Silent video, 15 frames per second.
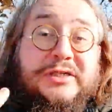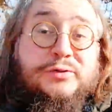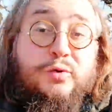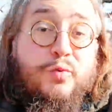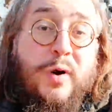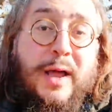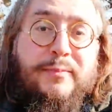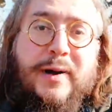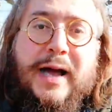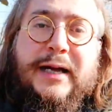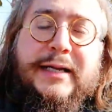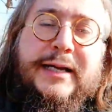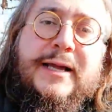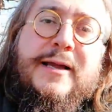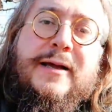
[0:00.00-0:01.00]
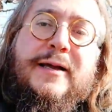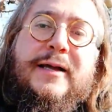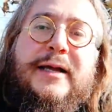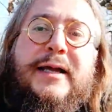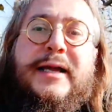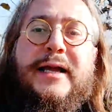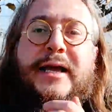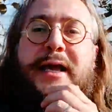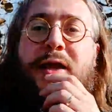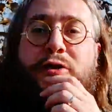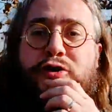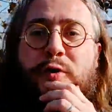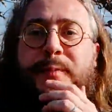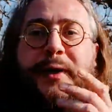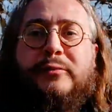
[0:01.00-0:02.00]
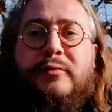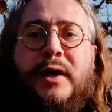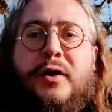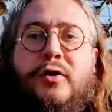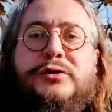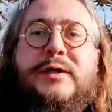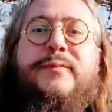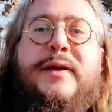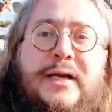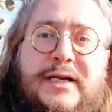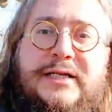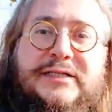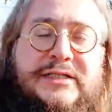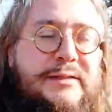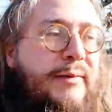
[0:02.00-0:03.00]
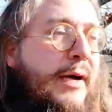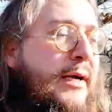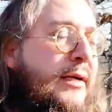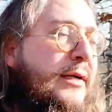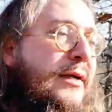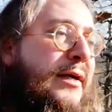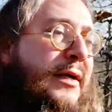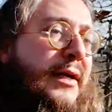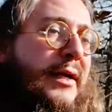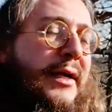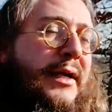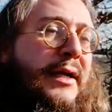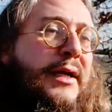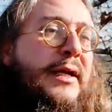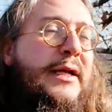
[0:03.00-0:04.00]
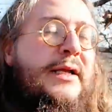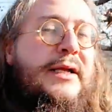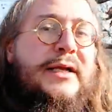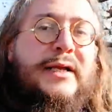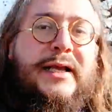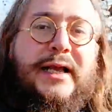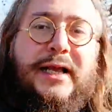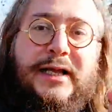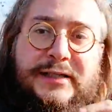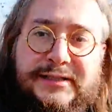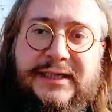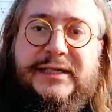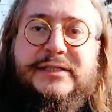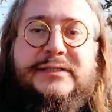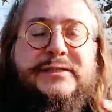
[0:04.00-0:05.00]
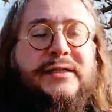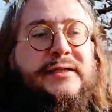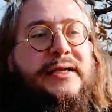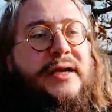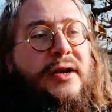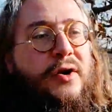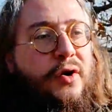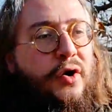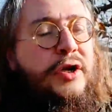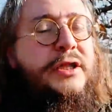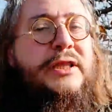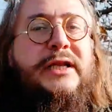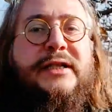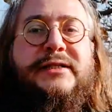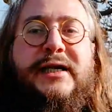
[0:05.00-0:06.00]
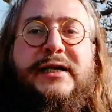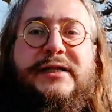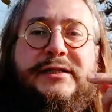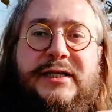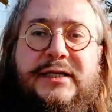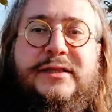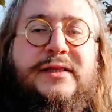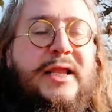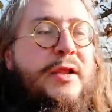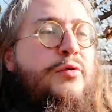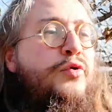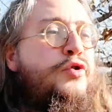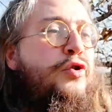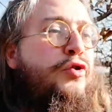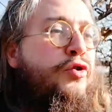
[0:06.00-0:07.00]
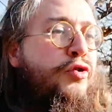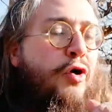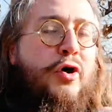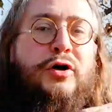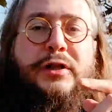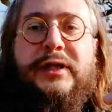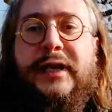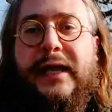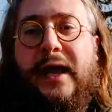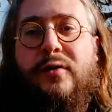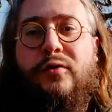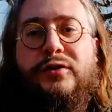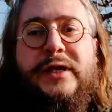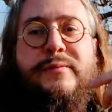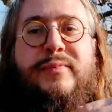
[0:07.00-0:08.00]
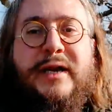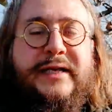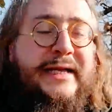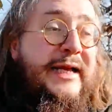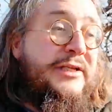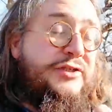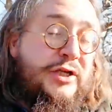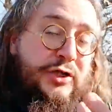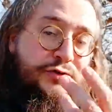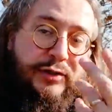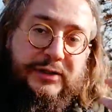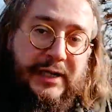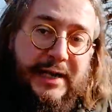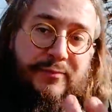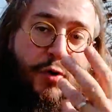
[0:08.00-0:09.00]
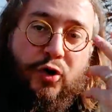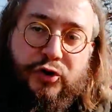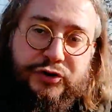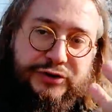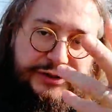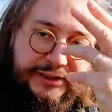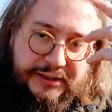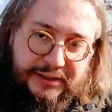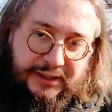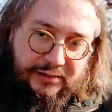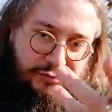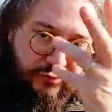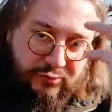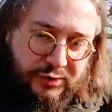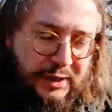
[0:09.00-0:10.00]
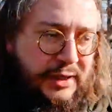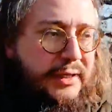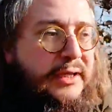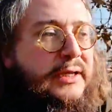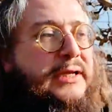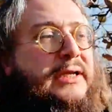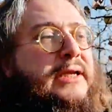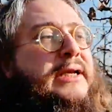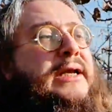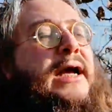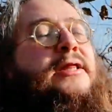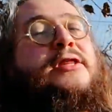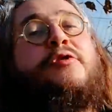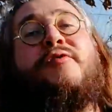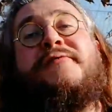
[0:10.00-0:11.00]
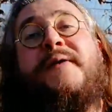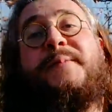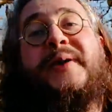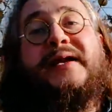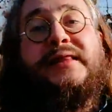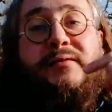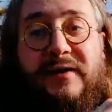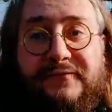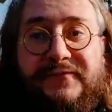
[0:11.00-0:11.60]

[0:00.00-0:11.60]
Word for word: sul web anche, e ho scoperto una cosa bellissima, che esiste nell'ordine dei ditteri un sottordine, che è quello dei brachiceri, cioè delle mosche, detto, eh, di cui fa parte una